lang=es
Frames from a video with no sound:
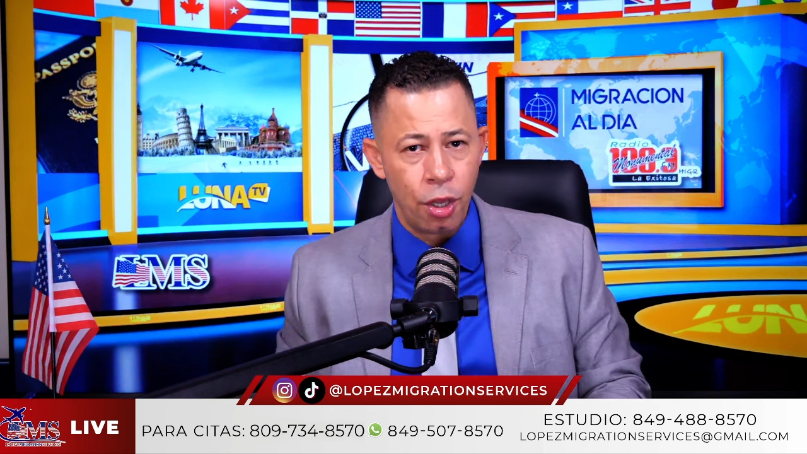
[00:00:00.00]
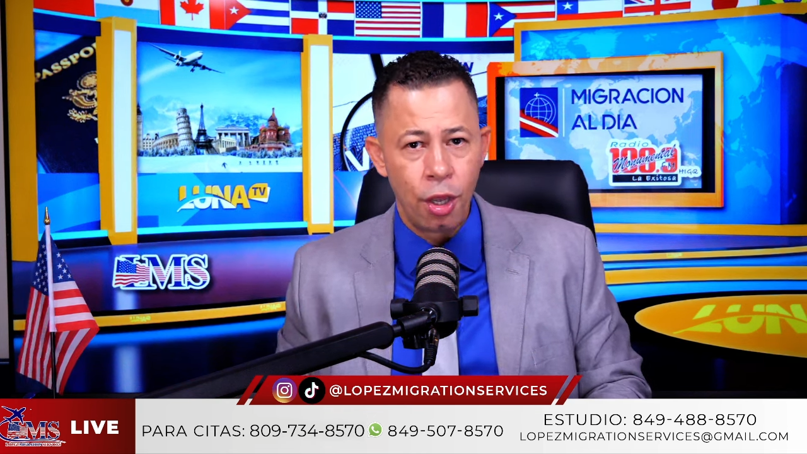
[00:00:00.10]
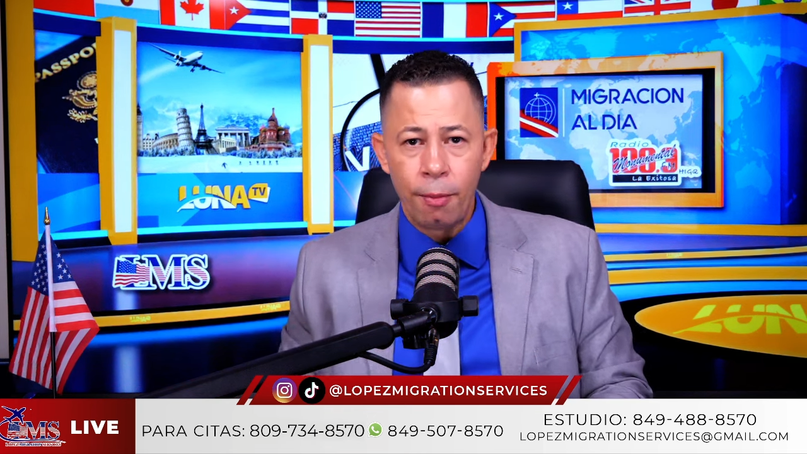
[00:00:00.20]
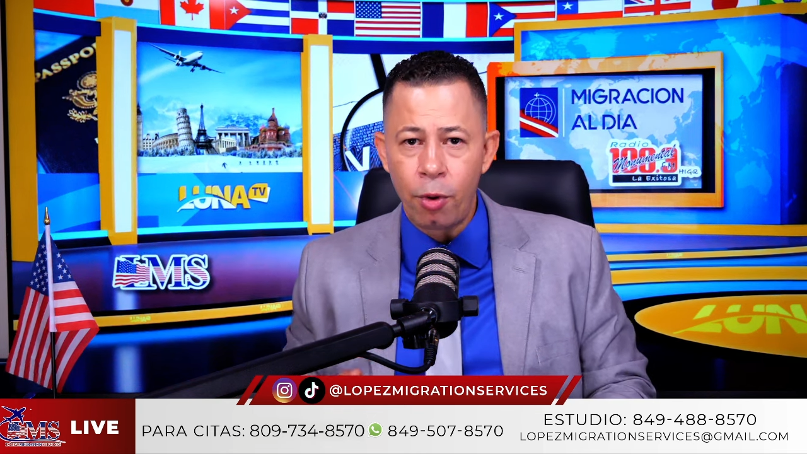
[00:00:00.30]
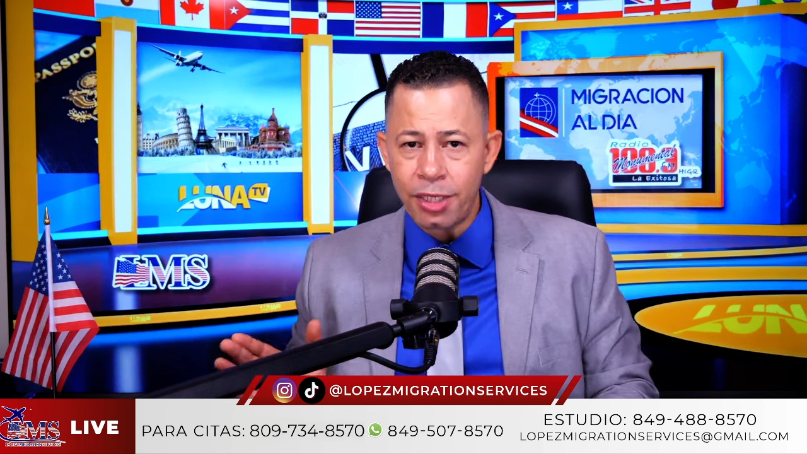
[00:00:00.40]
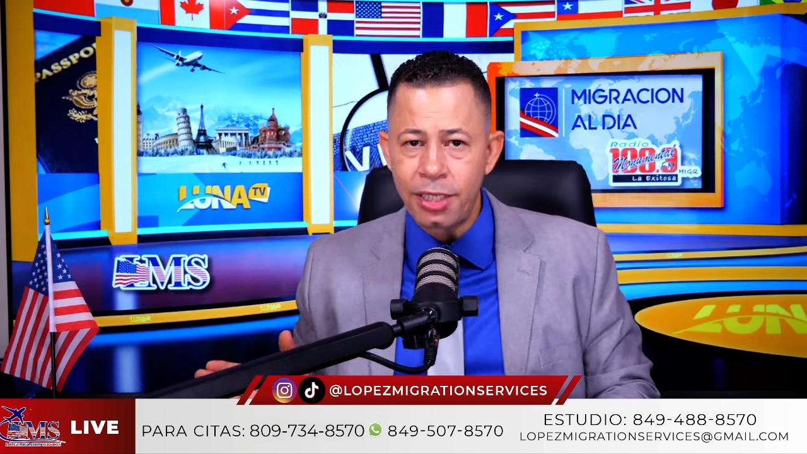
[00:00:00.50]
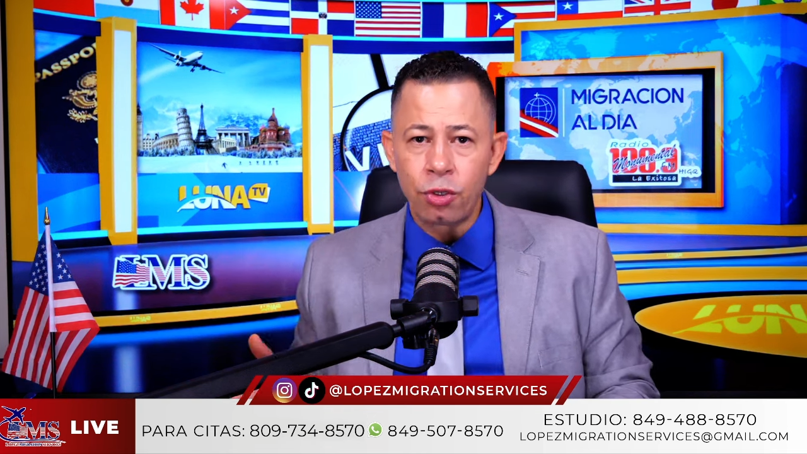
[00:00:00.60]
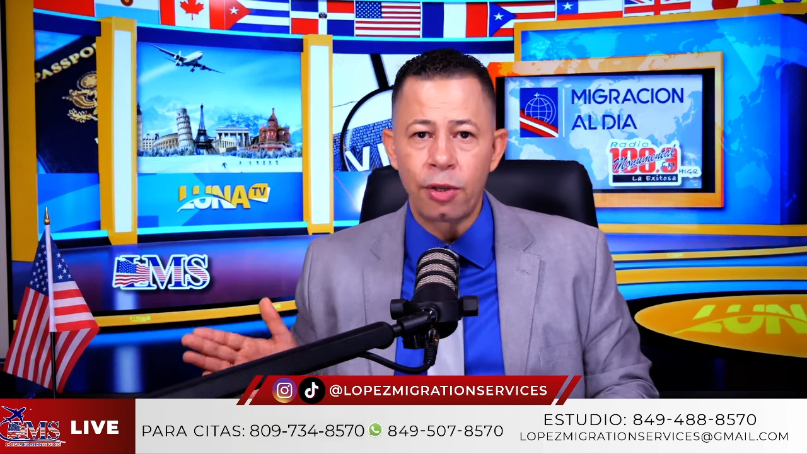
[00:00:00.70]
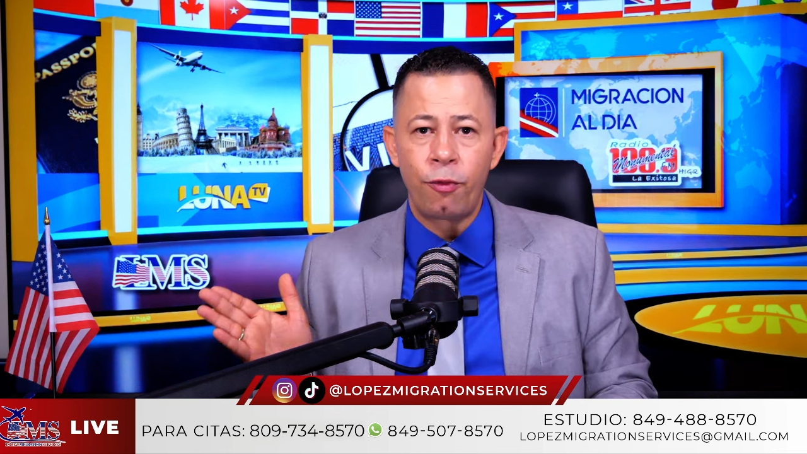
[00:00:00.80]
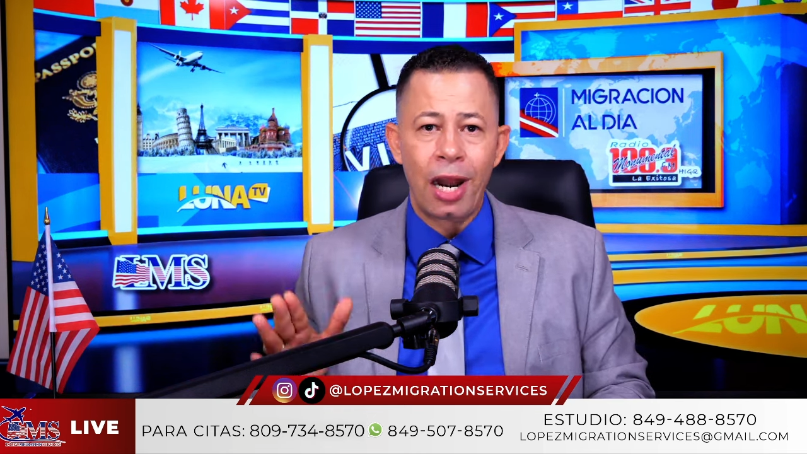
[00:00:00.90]
Porque si ya
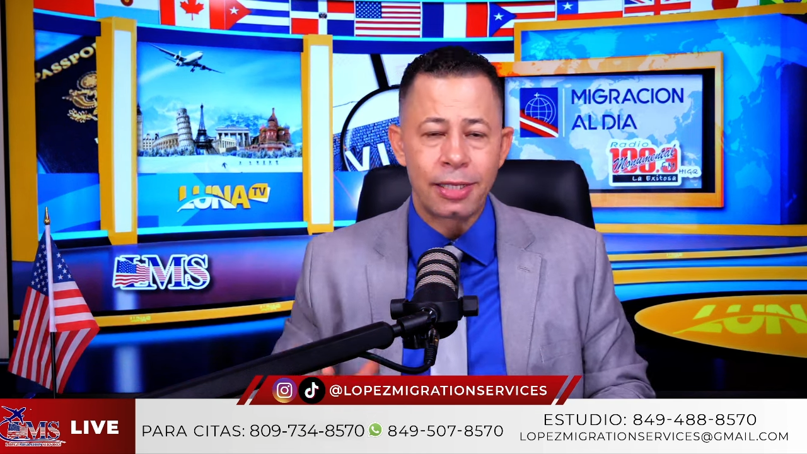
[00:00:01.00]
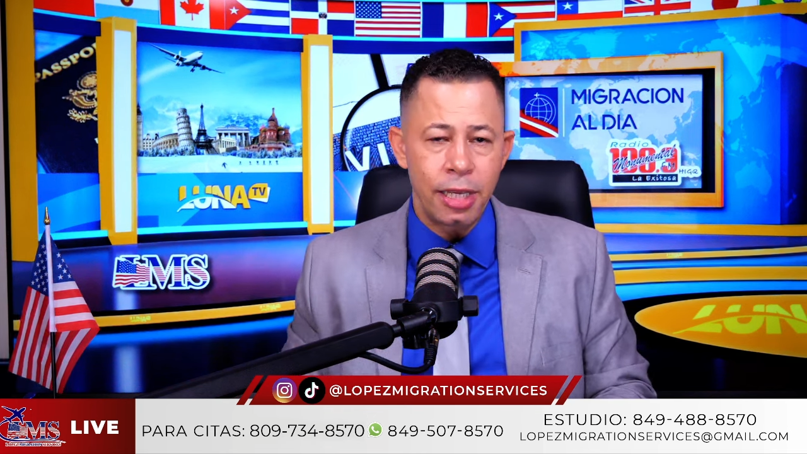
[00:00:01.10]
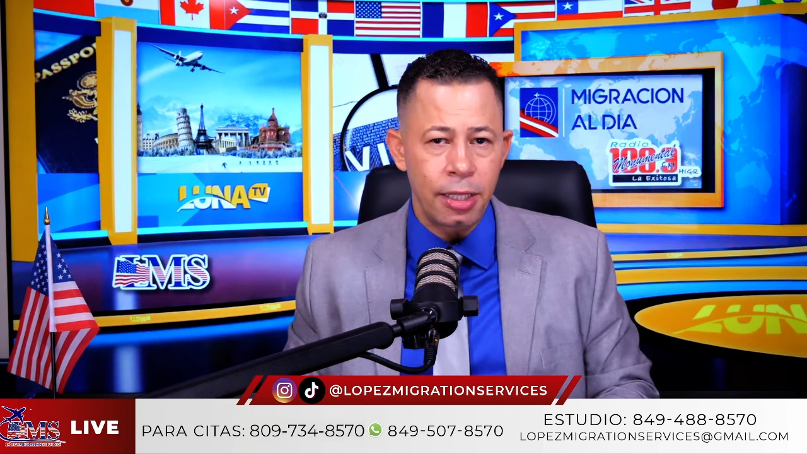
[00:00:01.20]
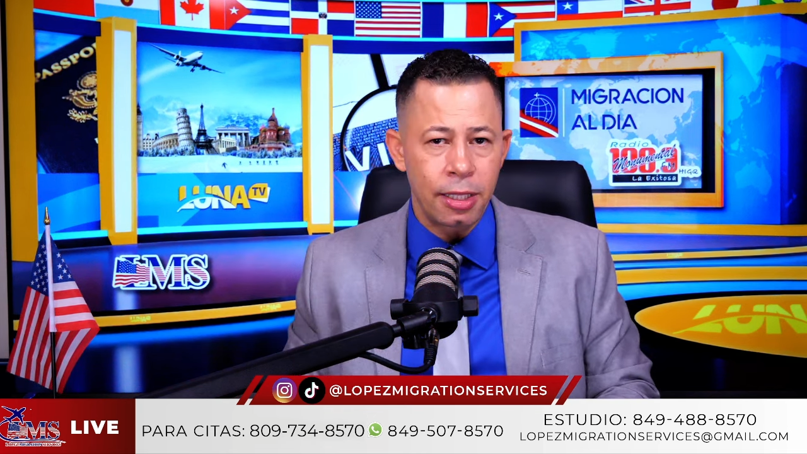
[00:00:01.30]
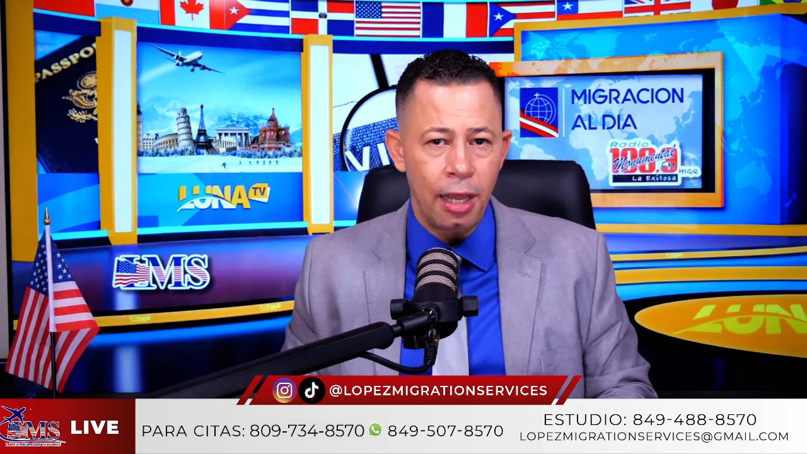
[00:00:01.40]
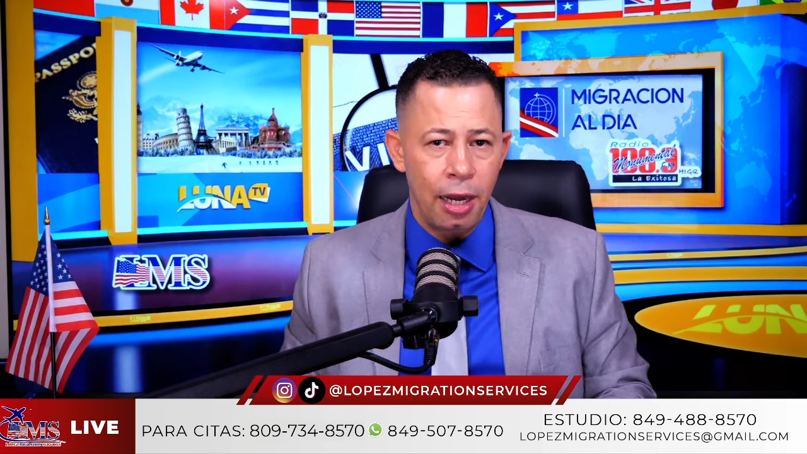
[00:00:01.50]
usted fue a la cita,